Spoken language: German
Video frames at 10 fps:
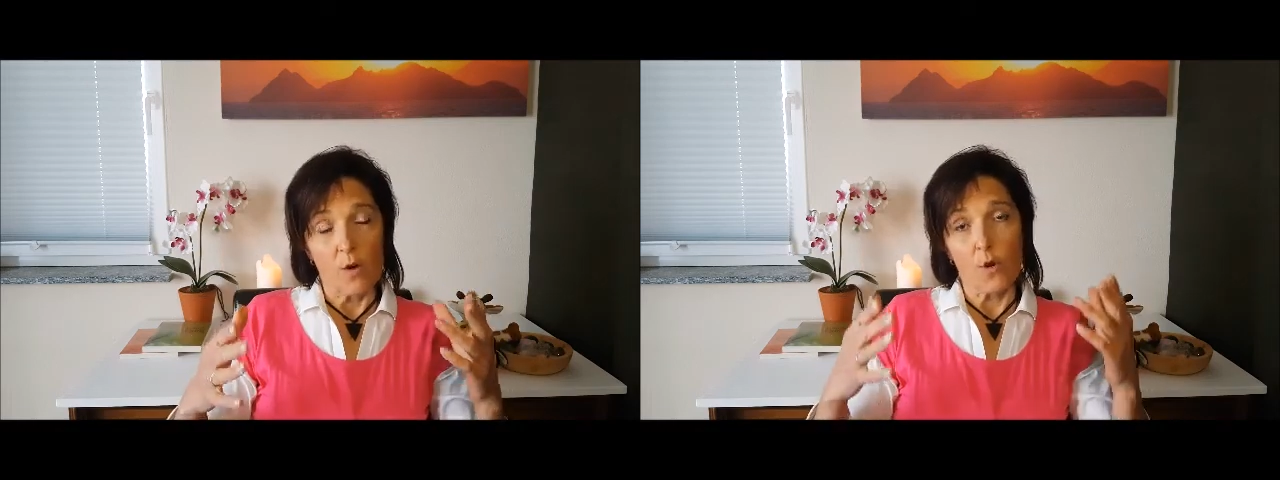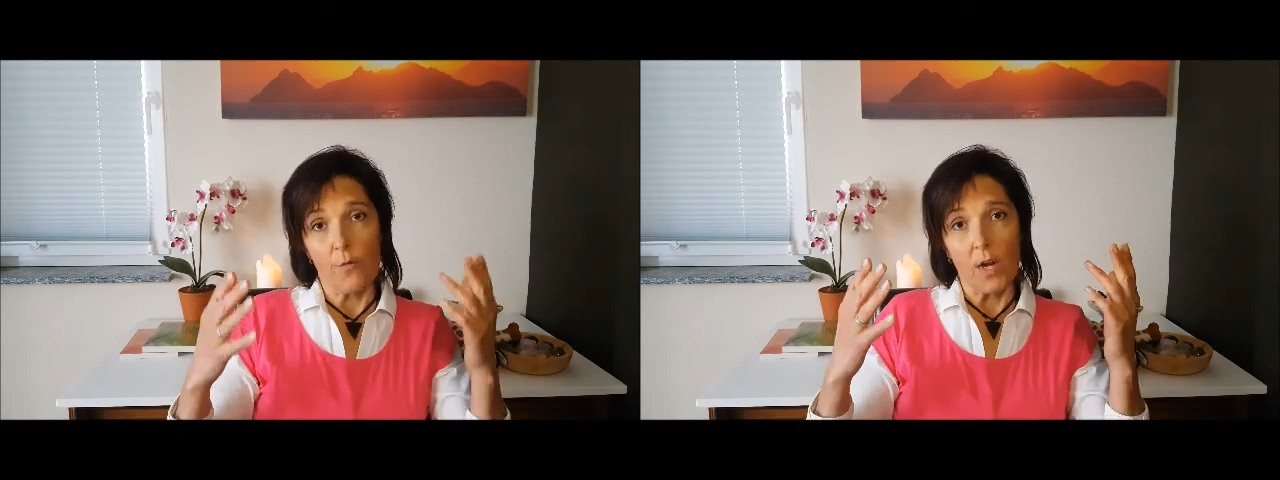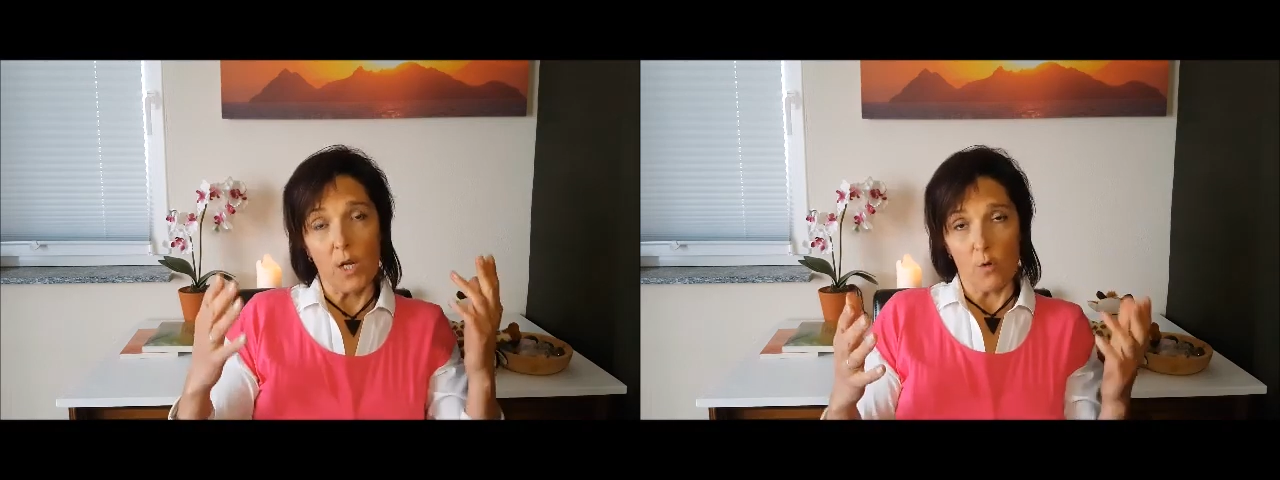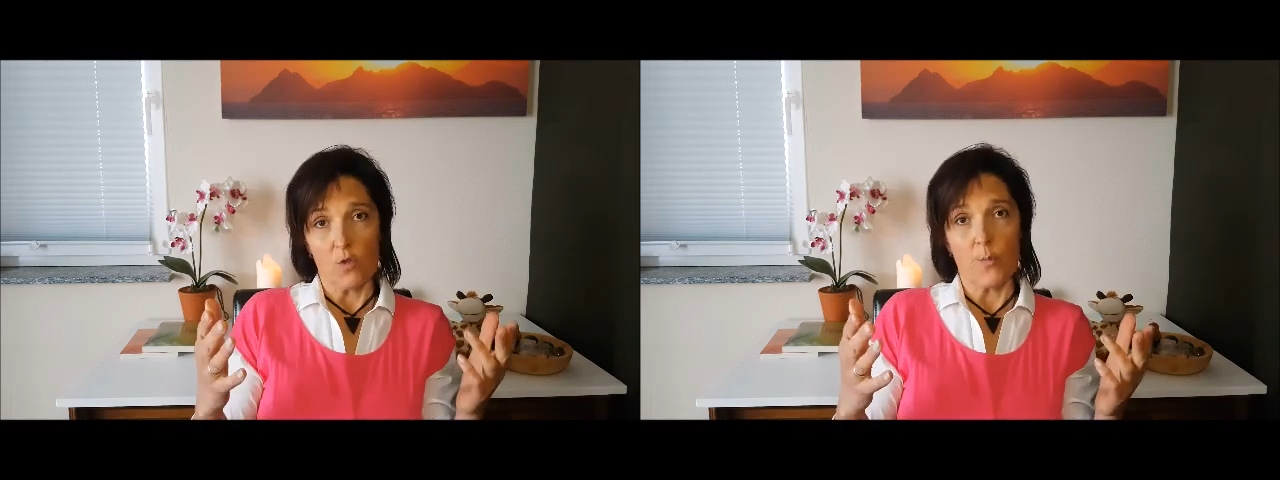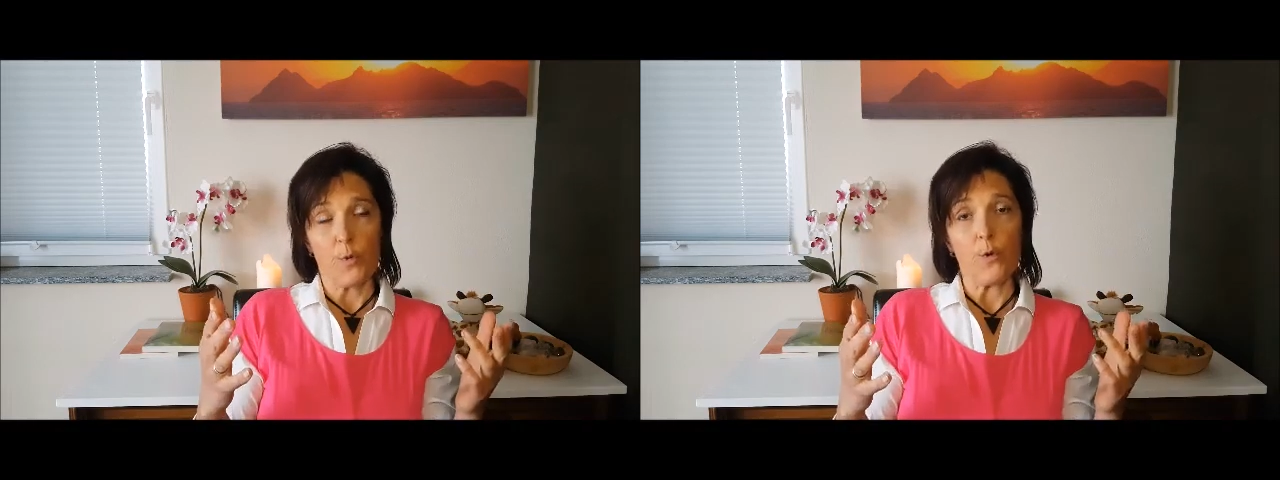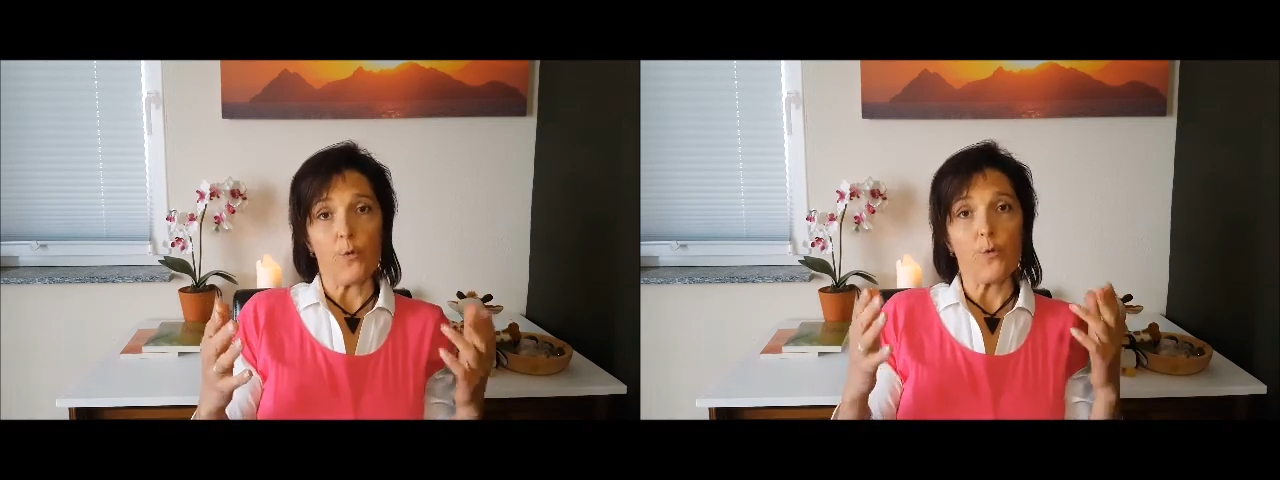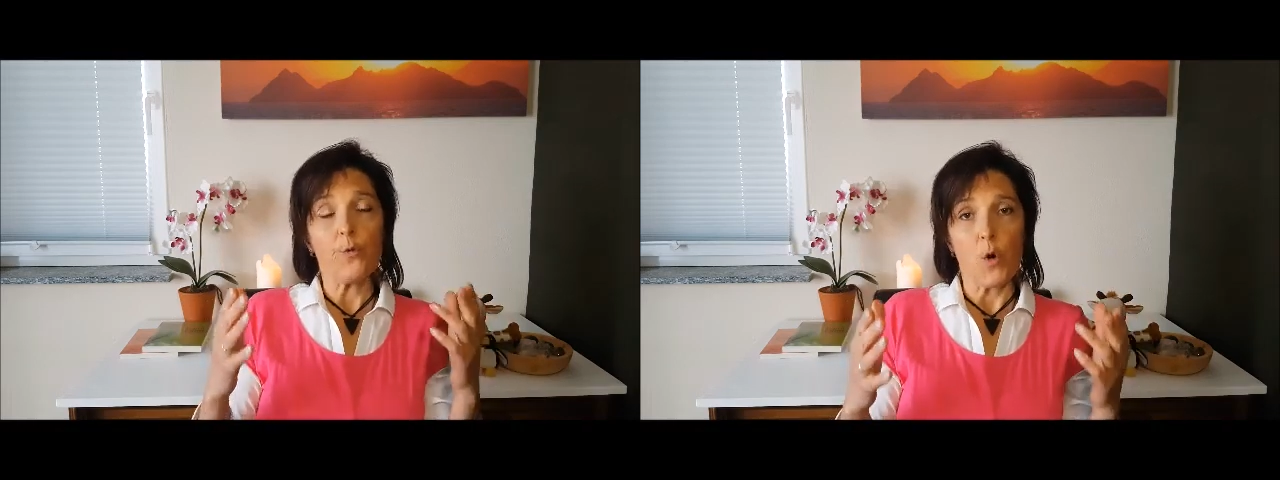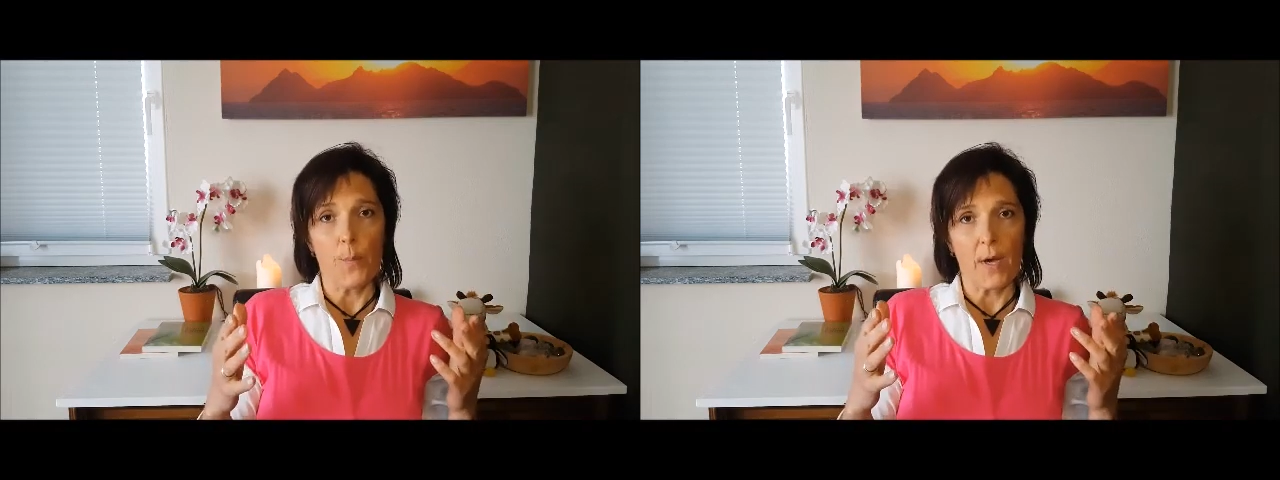oder für eine große Prüfung
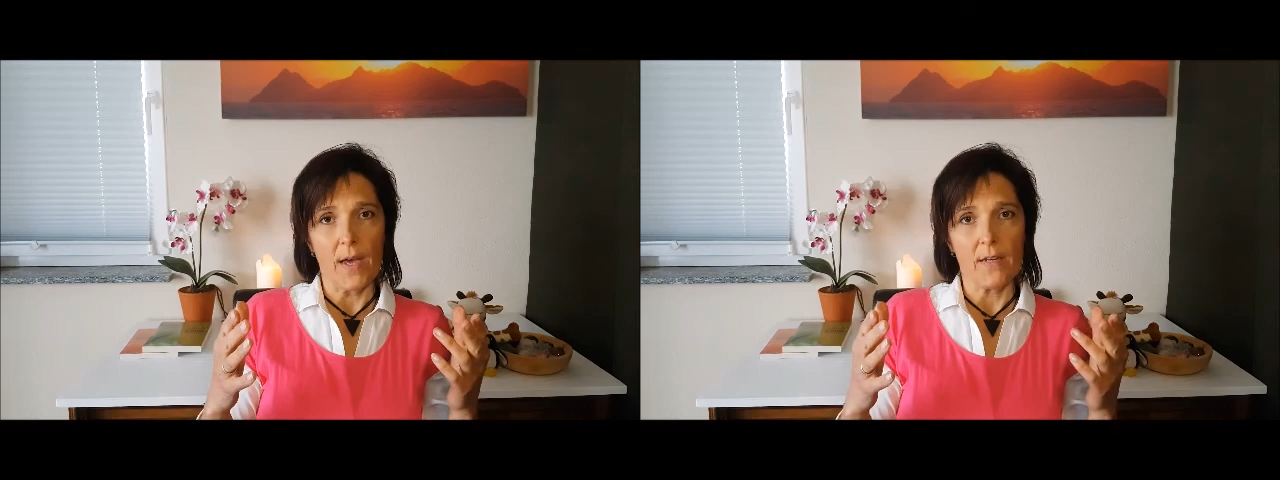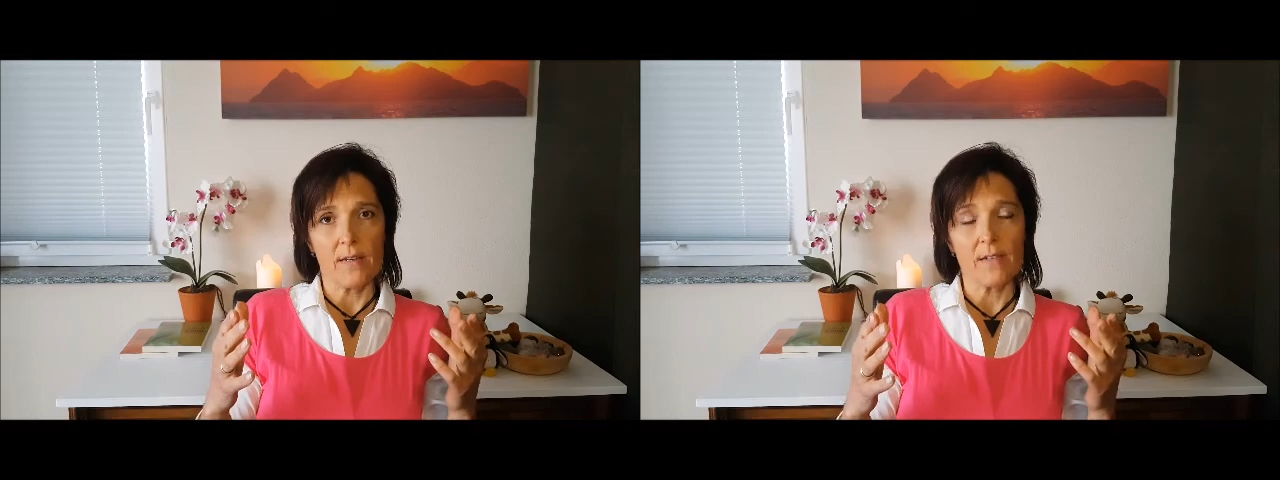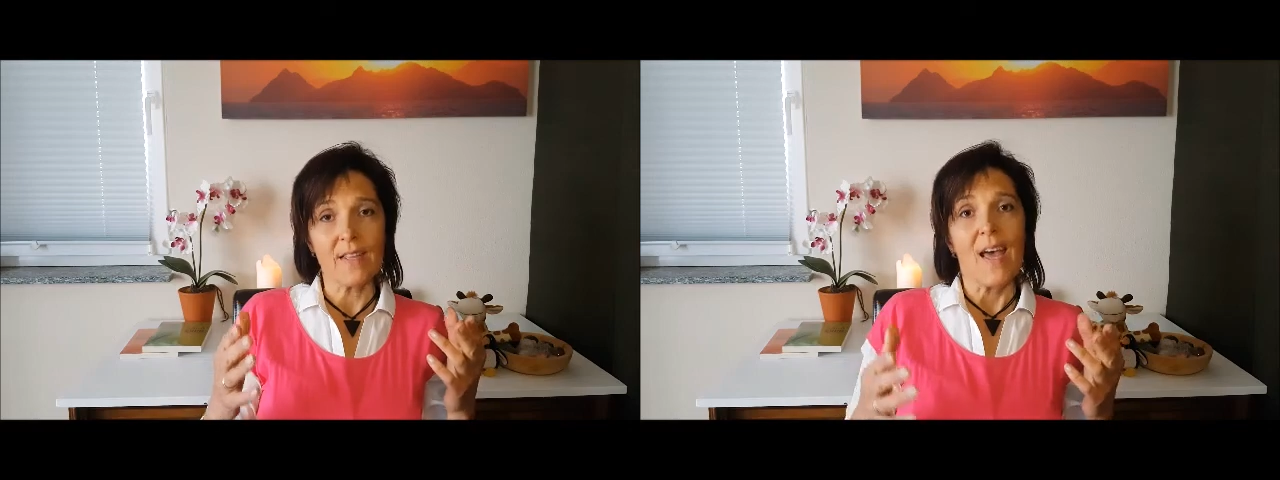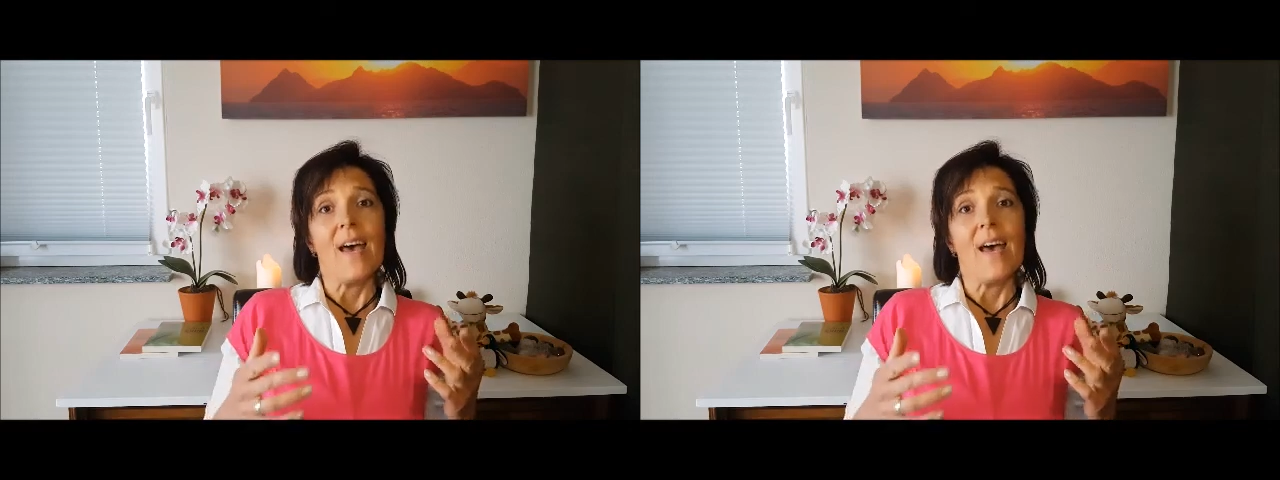vorbereitest,